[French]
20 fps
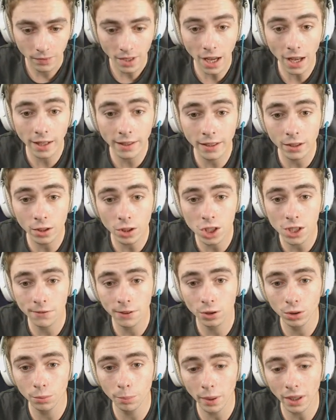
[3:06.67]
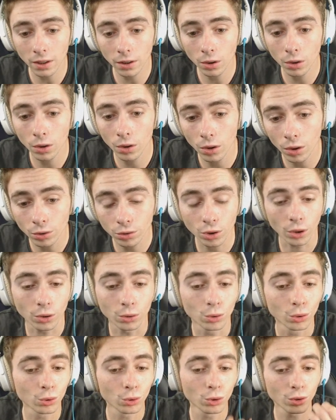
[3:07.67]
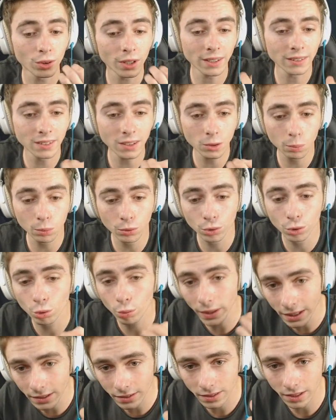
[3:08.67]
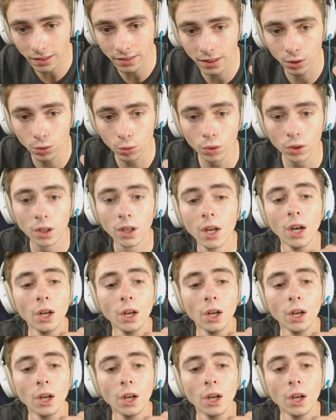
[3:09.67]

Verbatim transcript: Ah d'ailleurs, j'avais deux perles en, stock, donc on en a 16 plus 8, ça c'est cool.